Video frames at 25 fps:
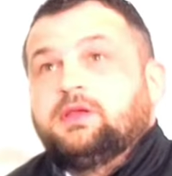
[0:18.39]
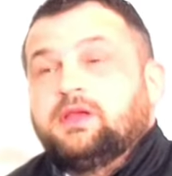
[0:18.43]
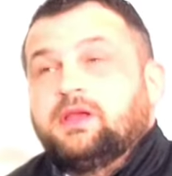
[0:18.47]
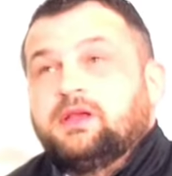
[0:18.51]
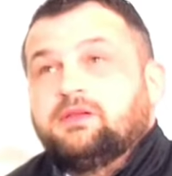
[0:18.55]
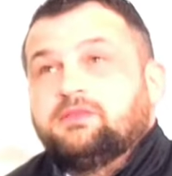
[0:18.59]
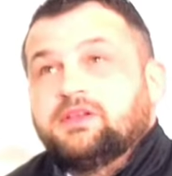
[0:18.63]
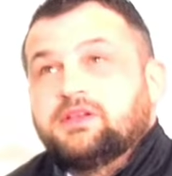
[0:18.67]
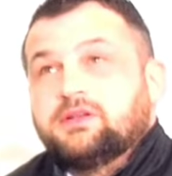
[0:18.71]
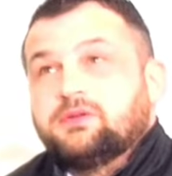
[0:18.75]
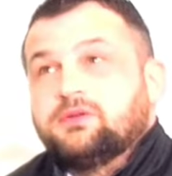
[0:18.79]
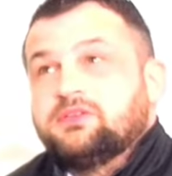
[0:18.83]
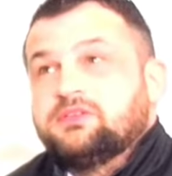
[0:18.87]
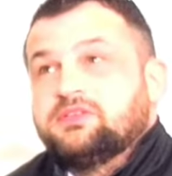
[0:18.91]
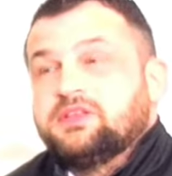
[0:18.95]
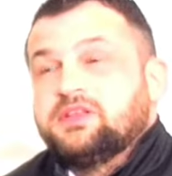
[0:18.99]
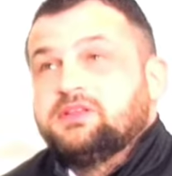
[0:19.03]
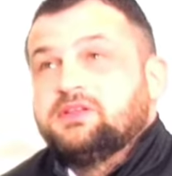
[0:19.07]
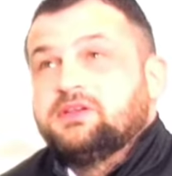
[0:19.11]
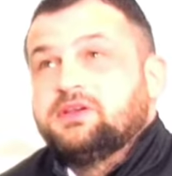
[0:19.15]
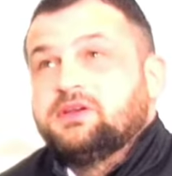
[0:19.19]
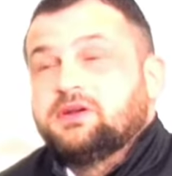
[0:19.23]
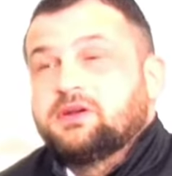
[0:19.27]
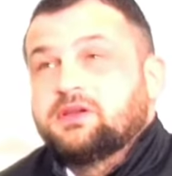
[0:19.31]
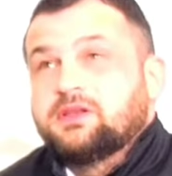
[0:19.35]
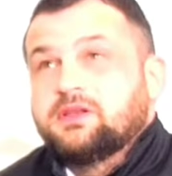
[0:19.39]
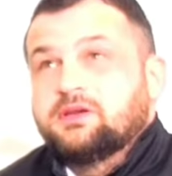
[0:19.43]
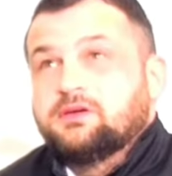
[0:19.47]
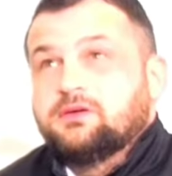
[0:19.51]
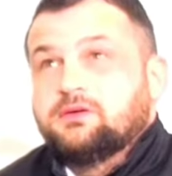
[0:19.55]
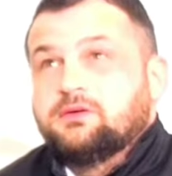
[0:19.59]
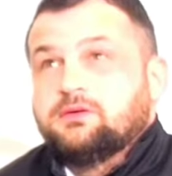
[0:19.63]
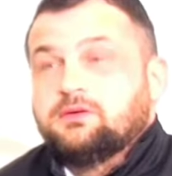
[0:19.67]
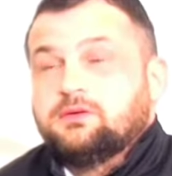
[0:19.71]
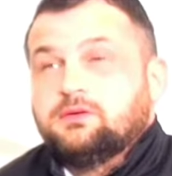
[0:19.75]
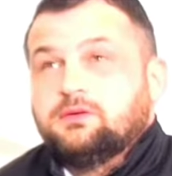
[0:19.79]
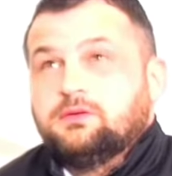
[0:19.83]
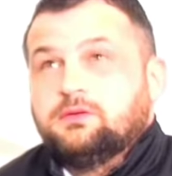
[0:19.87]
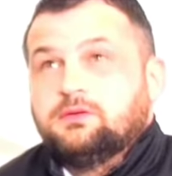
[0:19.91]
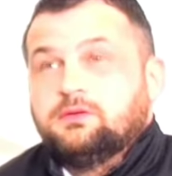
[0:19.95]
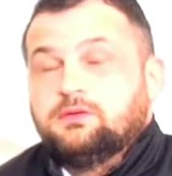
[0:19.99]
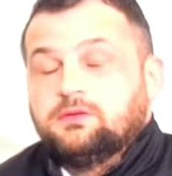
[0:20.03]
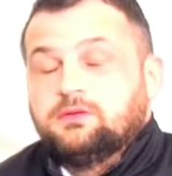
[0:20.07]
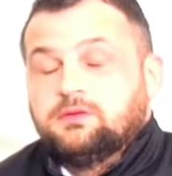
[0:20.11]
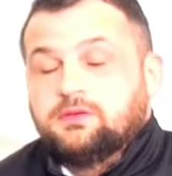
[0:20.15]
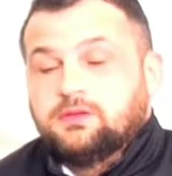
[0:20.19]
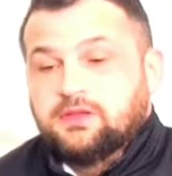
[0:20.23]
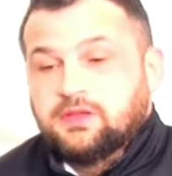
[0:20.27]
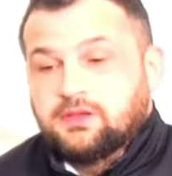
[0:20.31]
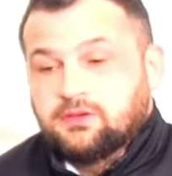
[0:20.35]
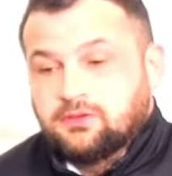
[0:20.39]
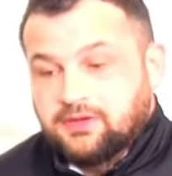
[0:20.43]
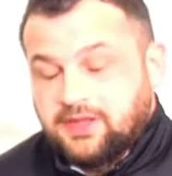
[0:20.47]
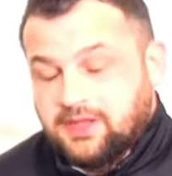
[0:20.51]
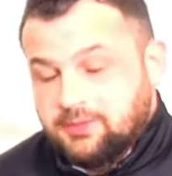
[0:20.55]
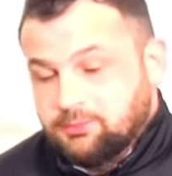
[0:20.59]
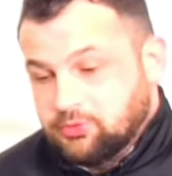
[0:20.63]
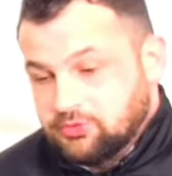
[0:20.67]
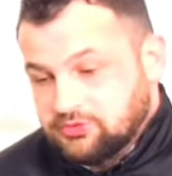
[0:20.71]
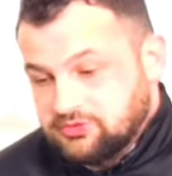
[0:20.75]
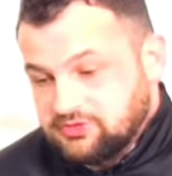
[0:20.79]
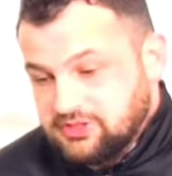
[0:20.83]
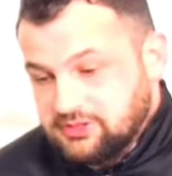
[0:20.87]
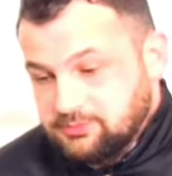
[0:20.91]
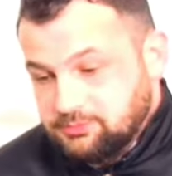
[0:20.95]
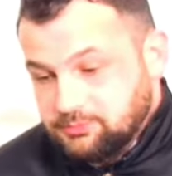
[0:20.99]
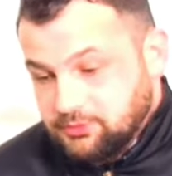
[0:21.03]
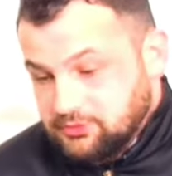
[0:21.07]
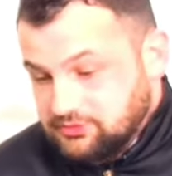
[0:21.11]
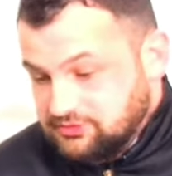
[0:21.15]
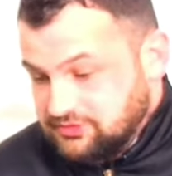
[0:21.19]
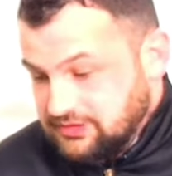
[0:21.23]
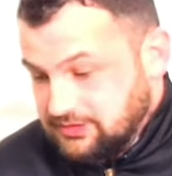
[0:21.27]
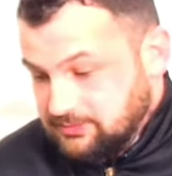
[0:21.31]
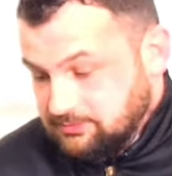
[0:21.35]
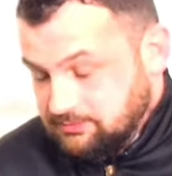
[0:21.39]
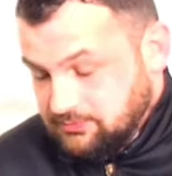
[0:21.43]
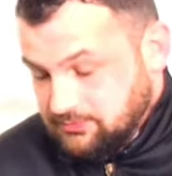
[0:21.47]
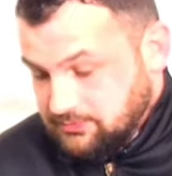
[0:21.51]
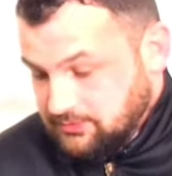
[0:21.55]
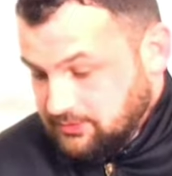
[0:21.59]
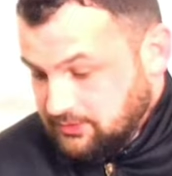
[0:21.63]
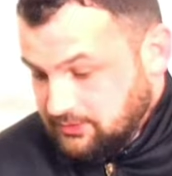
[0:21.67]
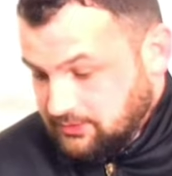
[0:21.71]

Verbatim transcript: Et avec le Seigneur, il rend l'impossible possible.